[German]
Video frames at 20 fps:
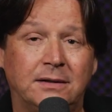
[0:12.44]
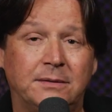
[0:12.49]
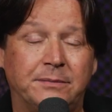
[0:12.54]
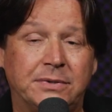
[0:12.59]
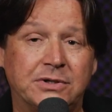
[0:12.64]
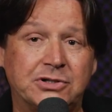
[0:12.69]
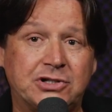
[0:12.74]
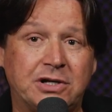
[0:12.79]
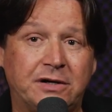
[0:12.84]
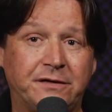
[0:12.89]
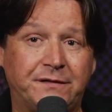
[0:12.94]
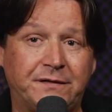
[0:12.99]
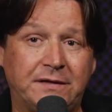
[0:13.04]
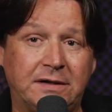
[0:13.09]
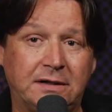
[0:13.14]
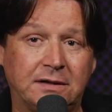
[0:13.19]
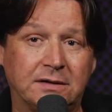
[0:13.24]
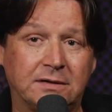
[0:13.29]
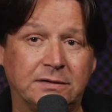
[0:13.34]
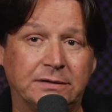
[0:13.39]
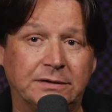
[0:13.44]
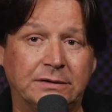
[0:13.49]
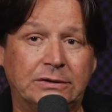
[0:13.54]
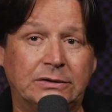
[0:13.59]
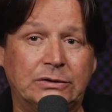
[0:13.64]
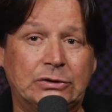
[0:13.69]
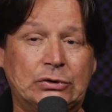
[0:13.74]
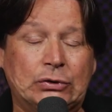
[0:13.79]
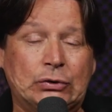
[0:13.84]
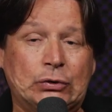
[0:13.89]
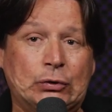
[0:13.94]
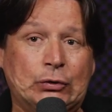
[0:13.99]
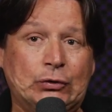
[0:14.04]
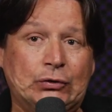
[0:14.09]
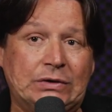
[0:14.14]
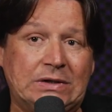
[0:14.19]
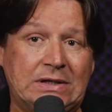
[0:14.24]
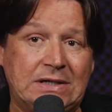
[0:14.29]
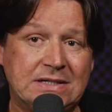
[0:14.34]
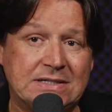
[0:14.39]
beschäftigt
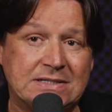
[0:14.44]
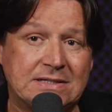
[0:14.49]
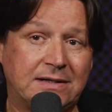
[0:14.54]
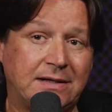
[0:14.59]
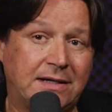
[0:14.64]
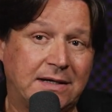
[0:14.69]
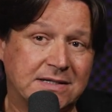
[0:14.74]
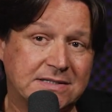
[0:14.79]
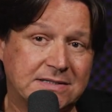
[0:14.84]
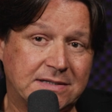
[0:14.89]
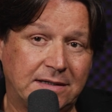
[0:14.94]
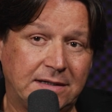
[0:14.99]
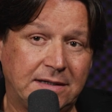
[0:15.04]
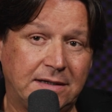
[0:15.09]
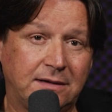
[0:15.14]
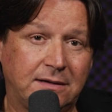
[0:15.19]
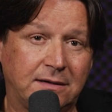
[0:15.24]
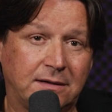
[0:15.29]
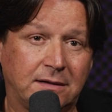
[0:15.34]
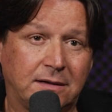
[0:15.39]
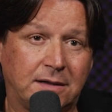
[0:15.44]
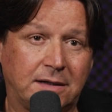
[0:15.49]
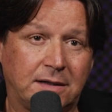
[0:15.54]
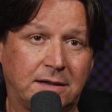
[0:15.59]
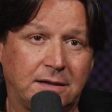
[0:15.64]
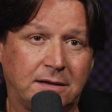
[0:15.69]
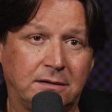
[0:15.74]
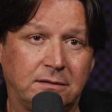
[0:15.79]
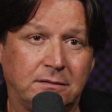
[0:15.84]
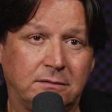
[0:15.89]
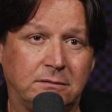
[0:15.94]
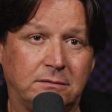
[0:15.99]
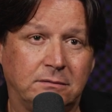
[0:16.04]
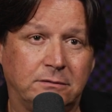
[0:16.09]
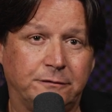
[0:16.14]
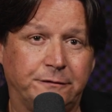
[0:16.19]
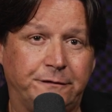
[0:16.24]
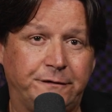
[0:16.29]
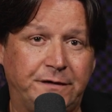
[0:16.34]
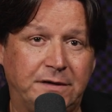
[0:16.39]
und diese in erster Linie an
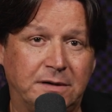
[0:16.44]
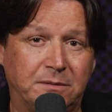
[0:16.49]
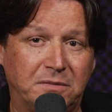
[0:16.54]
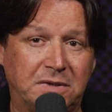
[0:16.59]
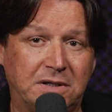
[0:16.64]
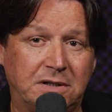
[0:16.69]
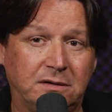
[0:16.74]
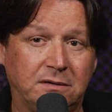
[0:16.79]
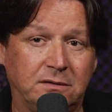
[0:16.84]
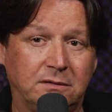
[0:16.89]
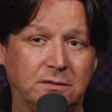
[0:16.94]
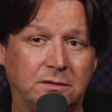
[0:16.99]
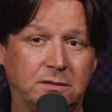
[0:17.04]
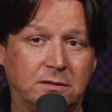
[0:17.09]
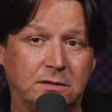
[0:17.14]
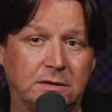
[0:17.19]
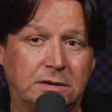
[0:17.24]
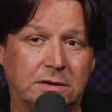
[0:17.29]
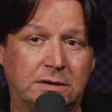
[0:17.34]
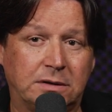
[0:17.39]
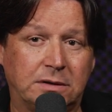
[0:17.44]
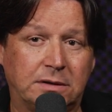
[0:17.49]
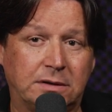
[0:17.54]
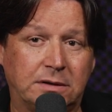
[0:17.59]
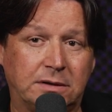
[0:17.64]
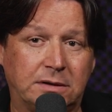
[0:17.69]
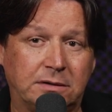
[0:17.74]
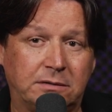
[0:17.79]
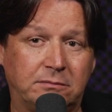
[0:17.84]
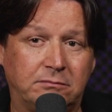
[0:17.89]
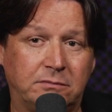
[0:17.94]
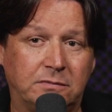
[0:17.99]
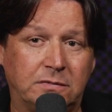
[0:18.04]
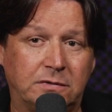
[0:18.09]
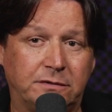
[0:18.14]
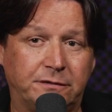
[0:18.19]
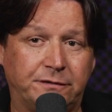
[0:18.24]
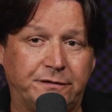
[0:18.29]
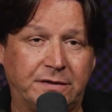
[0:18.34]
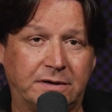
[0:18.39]
Firmen ähm,
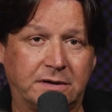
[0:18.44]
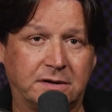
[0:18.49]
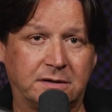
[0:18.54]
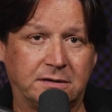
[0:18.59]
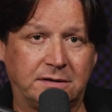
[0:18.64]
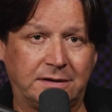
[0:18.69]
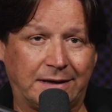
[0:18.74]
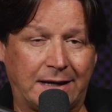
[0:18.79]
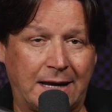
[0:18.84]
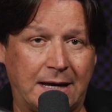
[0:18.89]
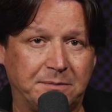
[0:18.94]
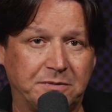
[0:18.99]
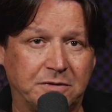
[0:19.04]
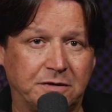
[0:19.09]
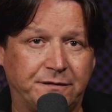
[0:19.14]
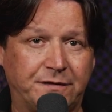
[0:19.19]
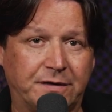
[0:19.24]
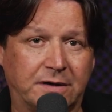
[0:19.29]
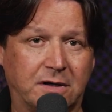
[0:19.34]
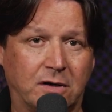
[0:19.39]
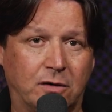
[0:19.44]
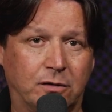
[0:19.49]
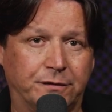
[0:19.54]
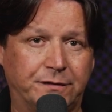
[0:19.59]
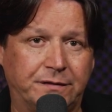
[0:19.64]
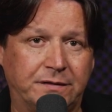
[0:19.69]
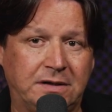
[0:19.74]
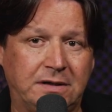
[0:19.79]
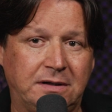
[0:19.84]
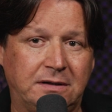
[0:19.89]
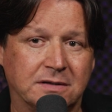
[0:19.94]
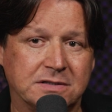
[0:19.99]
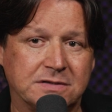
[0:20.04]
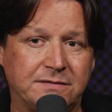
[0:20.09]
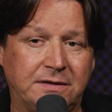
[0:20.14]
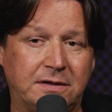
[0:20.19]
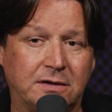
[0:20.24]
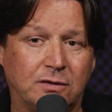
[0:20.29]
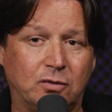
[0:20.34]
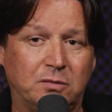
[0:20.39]
vertreibt und verkauft, die das
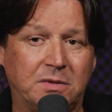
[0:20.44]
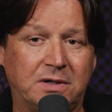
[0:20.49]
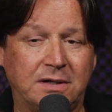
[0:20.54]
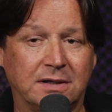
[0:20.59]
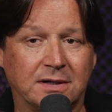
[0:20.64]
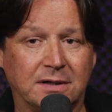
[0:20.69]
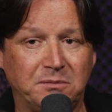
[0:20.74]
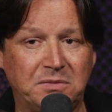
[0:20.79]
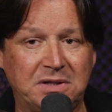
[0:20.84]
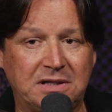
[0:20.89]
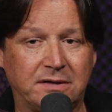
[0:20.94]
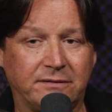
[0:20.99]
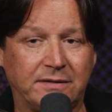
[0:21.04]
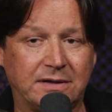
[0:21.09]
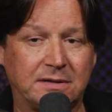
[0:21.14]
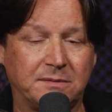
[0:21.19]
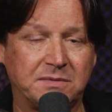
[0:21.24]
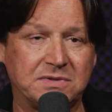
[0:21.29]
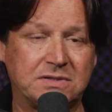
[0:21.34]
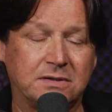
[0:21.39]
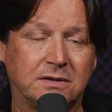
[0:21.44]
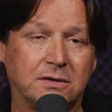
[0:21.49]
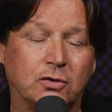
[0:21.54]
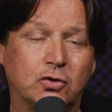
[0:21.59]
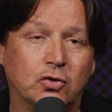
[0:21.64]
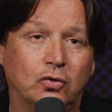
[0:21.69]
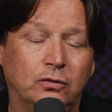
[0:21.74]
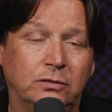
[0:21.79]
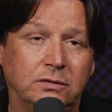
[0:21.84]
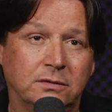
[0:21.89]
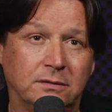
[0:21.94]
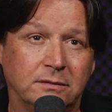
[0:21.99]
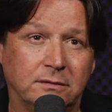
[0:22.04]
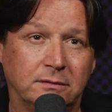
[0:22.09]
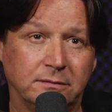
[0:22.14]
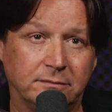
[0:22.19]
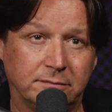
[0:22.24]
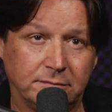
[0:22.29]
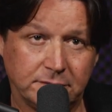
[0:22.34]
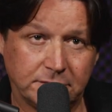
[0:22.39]
wiederum an ihre Mitarbeiter bzw. Kunden
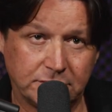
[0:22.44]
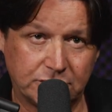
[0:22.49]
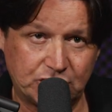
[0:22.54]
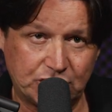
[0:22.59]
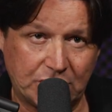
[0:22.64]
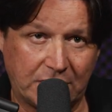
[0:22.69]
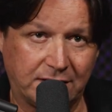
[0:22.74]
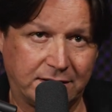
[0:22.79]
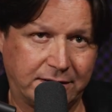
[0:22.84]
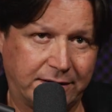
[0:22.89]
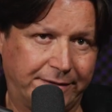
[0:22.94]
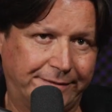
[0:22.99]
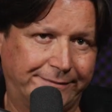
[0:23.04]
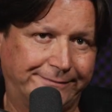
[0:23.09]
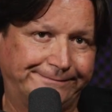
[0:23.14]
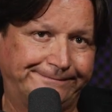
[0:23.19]
schenken.